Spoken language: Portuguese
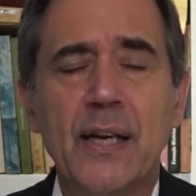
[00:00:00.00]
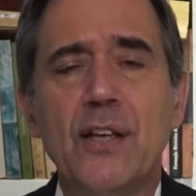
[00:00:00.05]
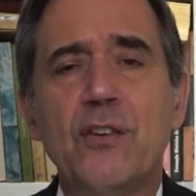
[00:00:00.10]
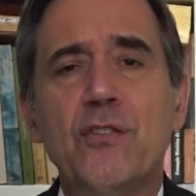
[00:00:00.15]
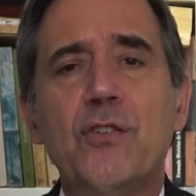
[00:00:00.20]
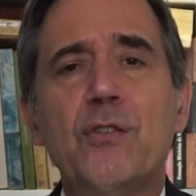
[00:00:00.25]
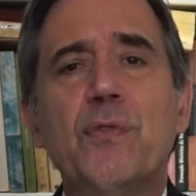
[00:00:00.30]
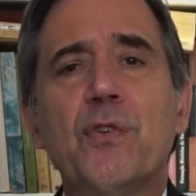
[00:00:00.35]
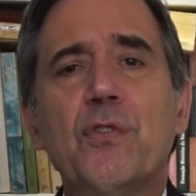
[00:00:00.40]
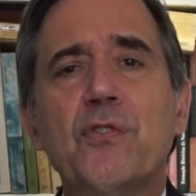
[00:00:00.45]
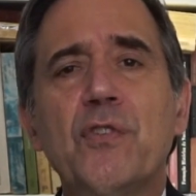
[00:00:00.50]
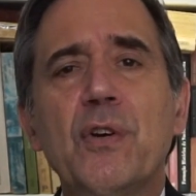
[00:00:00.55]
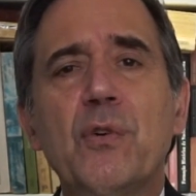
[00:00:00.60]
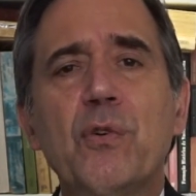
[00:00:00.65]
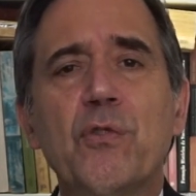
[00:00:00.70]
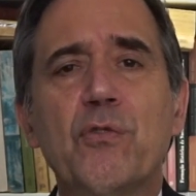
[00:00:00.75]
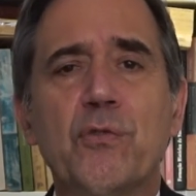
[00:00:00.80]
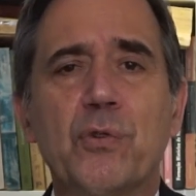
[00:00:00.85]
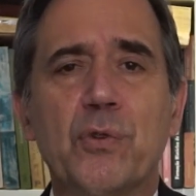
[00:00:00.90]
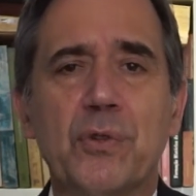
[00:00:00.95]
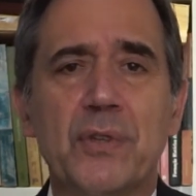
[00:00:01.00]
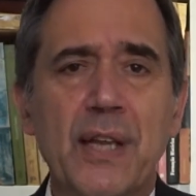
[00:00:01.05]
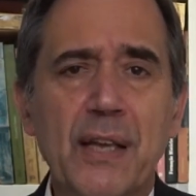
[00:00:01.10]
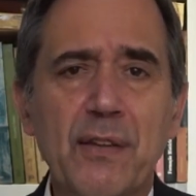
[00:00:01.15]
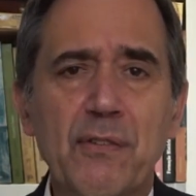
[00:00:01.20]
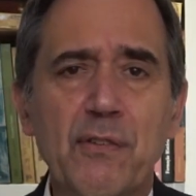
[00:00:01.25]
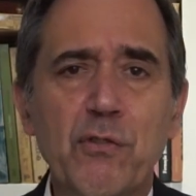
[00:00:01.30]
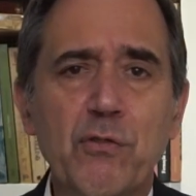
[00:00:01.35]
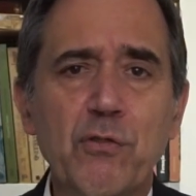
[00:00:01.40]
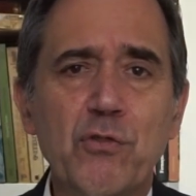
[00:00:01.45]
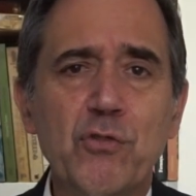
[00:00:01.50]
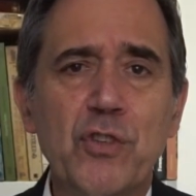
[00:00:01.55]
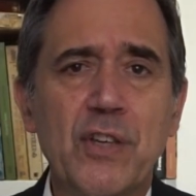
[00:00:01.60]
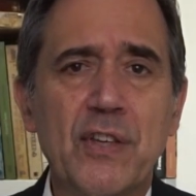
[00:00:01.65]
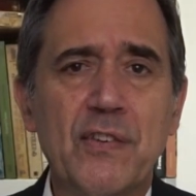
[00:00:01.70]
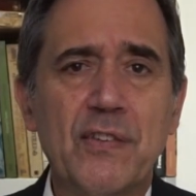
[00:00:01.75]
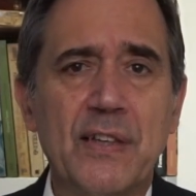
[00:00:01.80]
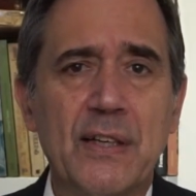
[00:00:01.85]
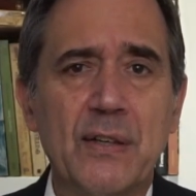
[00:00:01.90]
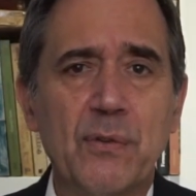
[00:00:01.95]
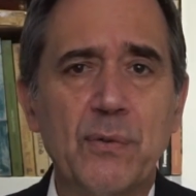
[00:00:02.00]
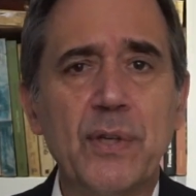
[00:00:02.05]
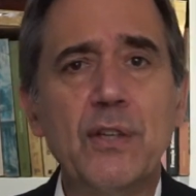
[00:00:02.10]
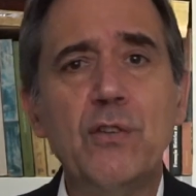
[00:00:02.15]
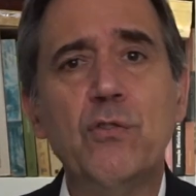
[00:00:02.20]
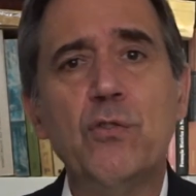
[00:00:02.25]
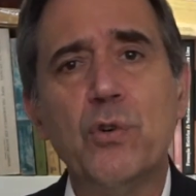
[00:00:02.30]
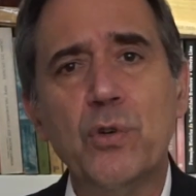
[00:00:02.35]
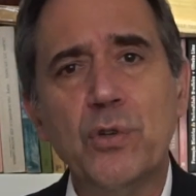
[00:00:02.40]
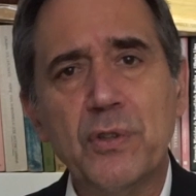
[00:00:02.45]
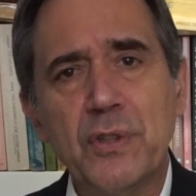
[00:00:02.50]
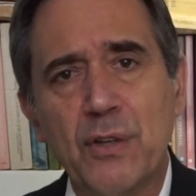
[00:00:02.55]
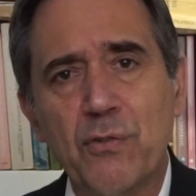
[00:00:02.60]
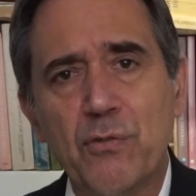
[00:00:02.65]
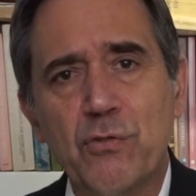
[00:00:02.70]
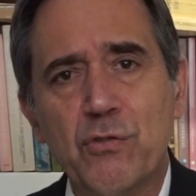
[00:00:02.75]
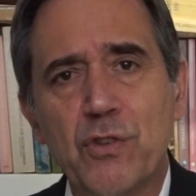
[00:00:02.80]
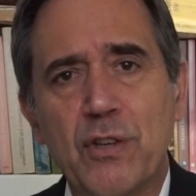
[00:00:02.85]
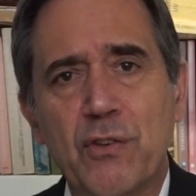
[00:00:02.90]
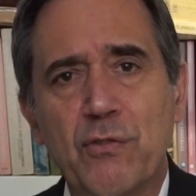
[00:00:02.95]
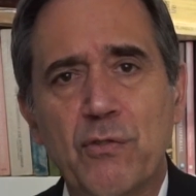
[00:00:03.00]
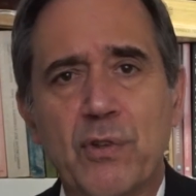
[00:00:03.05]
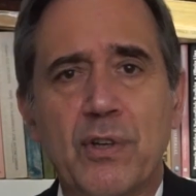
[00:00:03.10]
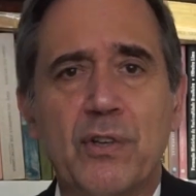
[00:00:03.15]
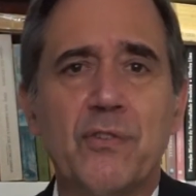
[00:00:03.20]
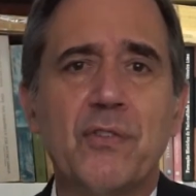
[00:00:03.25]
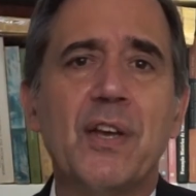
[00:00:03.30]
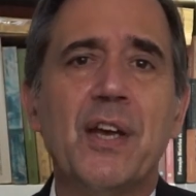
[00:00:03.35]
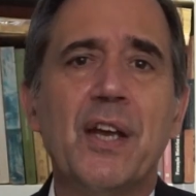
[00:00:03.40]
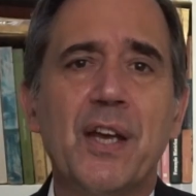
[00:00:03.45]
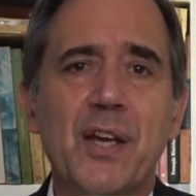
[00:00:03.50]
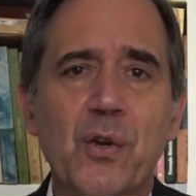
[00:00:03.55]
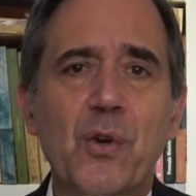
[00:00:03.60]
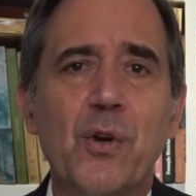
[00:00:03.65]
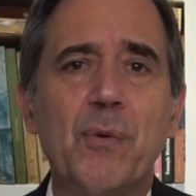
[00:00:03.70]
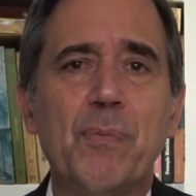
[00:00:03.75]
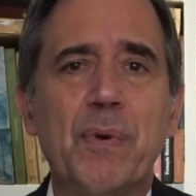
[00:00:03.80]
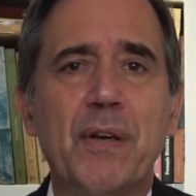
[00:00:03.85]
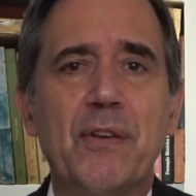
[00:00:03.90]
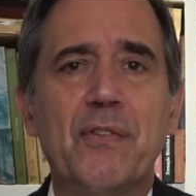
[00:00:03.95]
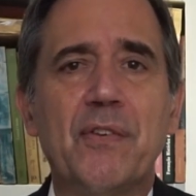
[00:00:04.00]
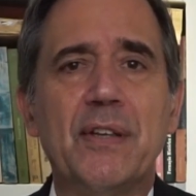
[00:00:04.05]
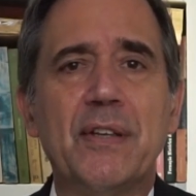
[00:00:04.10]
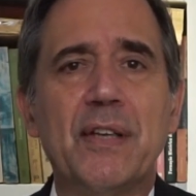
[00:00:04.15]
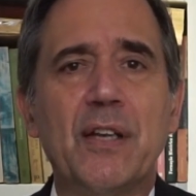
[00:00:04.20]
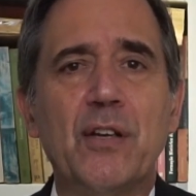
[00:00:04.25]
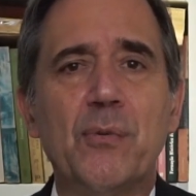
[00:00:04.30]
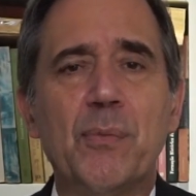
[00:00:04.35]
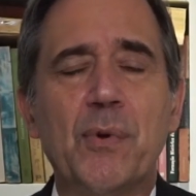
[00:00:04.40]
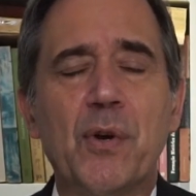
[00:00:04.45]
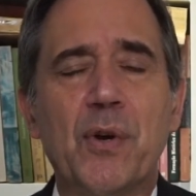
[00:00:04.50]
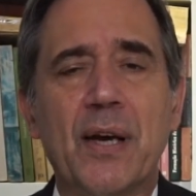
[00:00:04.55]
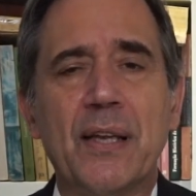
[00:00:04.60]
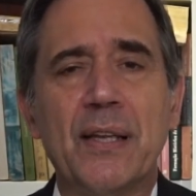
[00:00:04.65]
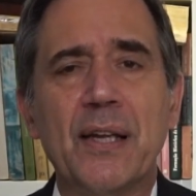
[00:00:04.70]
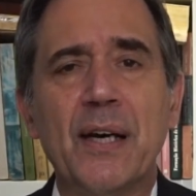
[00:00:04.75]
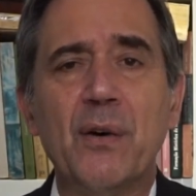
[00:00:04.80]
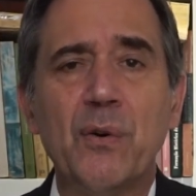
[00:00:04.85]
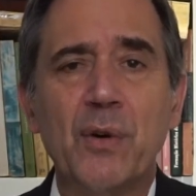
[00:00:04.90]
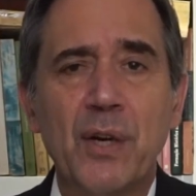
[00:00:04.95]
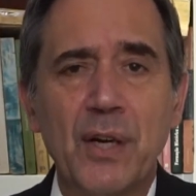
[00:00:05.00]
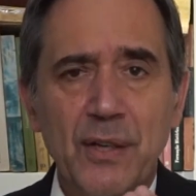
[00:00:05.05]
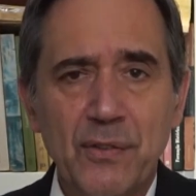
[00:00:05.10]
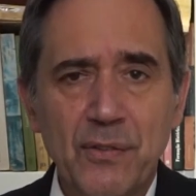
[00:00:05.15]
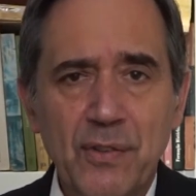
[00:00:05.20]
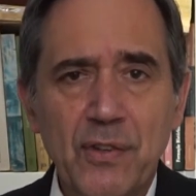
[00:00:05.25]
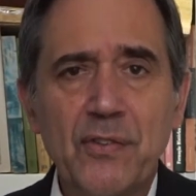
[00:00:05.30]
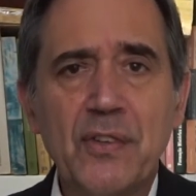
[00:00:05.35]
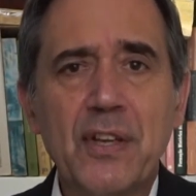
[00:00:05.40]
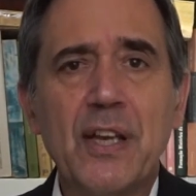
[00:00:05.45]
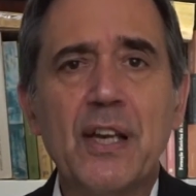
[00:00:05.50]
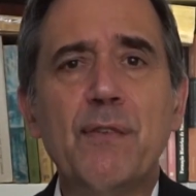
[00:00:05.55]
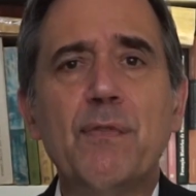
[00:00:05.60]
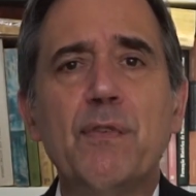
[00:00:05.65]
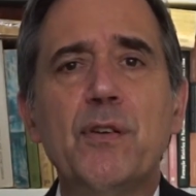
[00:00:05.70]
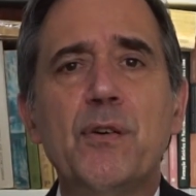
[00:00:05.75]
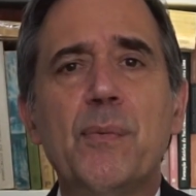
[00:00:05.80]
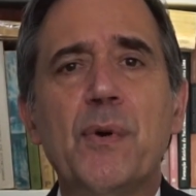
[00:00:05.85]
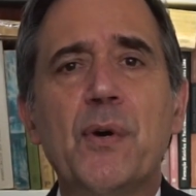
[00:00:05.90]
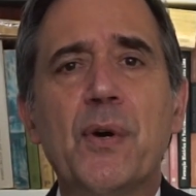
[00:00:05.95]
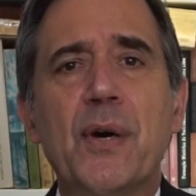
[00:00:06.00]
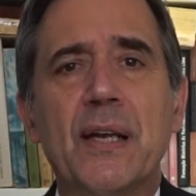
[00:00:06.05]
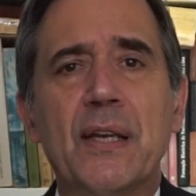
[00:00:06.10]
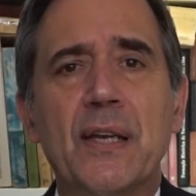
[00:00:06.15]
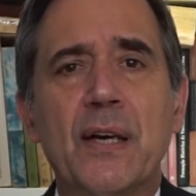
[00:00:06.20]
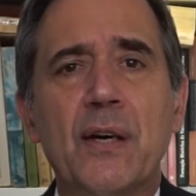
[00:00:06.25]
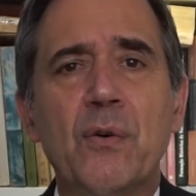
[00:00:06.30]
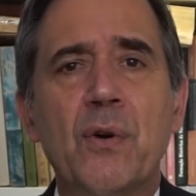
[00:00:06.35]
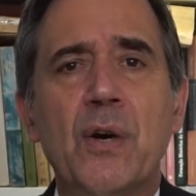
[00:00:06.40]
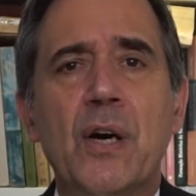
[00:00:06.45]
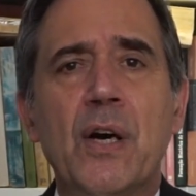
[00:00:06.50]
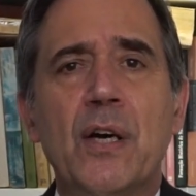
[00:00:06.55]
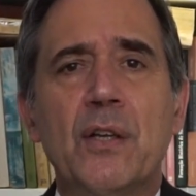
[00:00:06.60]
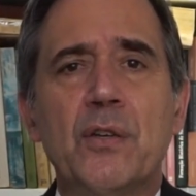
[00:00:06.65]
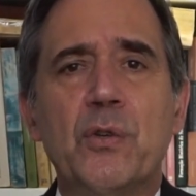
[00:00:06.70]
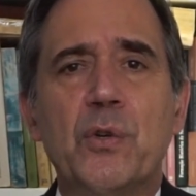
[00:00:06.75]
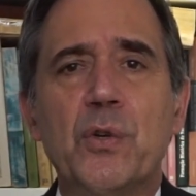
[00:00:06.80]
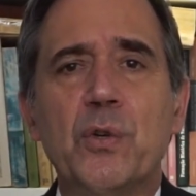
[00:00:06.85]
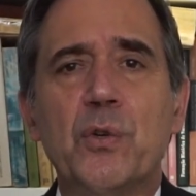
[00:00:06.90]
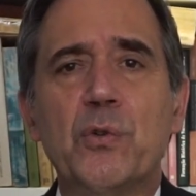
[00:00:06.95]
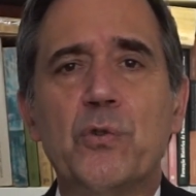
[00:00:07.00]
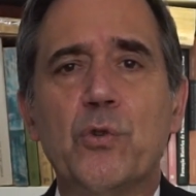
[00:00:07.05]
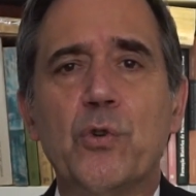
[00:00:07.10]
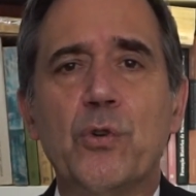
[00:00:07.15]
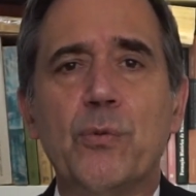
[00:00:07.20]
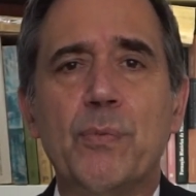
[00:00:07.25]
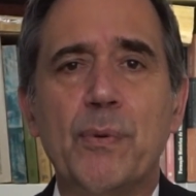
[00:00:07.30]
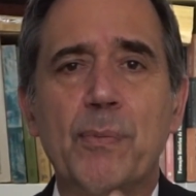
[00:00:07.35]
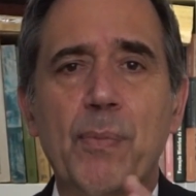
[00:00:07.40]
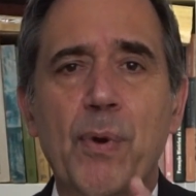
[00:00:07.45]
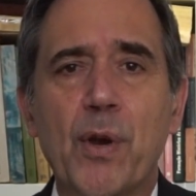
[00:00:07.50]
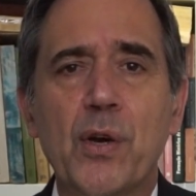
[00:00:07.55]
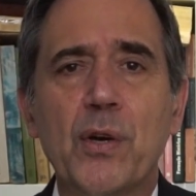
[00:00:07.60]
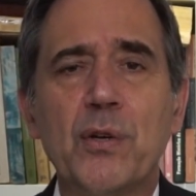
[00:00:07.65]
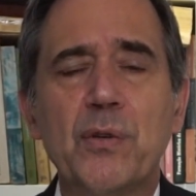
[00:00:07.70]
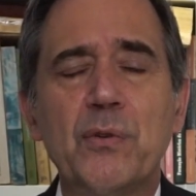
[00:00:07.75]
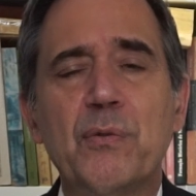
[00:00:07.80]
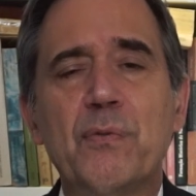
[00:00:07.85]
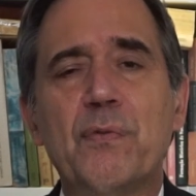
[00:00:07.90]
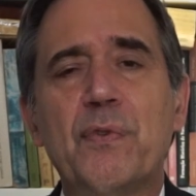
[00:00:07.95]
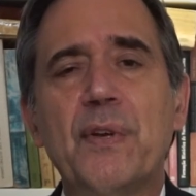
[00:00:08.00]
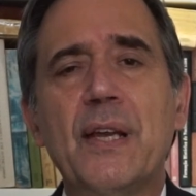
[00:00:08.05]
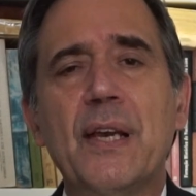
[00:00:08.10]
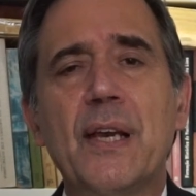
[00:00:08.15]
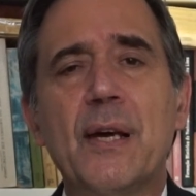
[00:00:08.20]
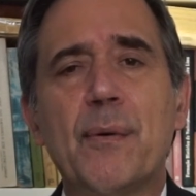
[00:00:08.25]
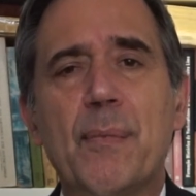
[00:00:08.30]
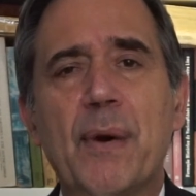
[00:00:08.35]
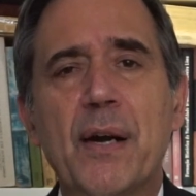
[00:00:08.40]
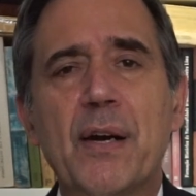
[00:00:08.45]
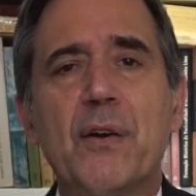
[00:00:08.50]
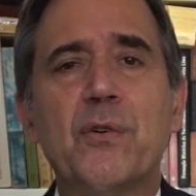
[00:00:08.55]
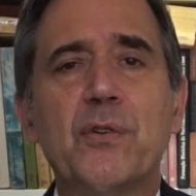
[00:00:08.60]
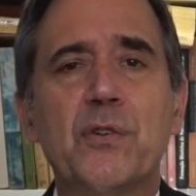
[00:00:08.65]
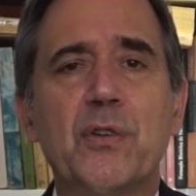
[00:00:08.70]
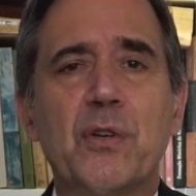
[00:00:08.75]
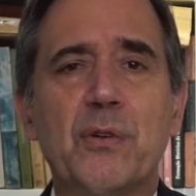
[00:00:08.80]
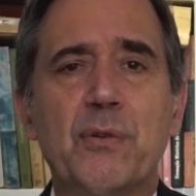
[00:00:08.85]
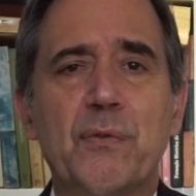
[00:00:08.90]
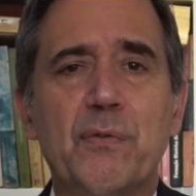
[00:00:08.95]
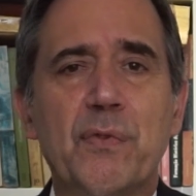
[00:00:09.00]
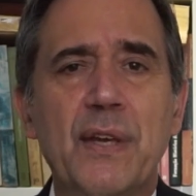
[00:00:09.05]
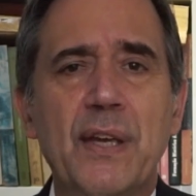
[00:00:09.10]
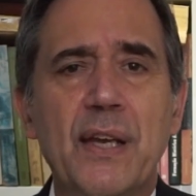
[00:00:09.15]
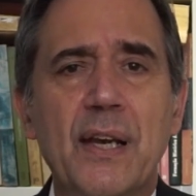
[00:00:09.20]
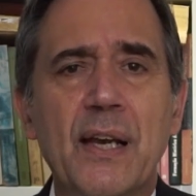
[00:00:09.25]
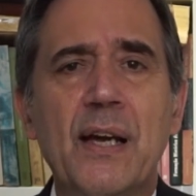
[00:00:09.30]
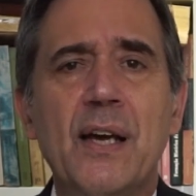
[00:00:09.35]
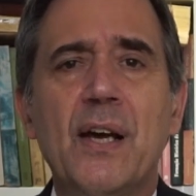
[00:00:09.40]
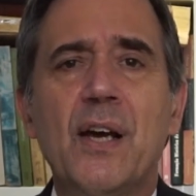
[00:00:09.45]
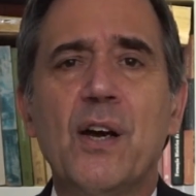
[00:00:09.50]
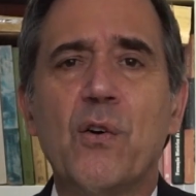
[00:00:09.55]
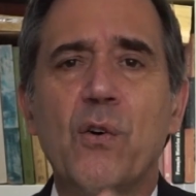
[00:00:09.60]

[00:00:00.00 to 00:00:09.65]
Se você gostou dessa sugestão e de outras sugestões que eu apresentei no meu canal, se inscreva no meu canal no YouTube, Blog do Vila, Marco Antônio Vila,